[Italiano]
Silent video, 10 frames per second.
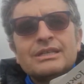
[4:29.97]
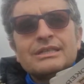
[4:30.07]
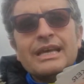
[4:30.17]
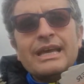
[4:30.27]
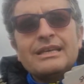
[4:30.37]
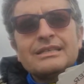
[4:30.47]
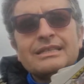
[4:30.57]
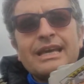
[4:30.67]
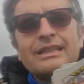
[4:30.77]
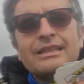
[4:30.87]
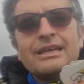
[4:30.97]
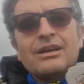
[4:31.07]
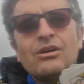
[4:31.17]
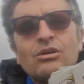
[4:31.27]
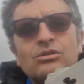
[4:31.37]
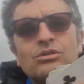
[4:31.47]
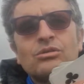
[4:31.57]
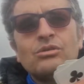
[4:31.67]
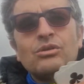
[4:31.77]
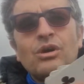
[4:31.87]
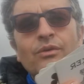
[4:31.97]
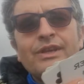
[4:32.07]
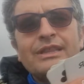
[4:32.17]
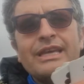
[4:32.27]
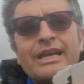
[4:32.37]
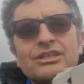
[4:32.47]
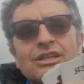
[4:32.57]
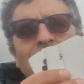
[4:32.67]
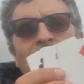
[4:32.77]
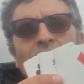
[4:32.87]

6, 7, 8, 9, 10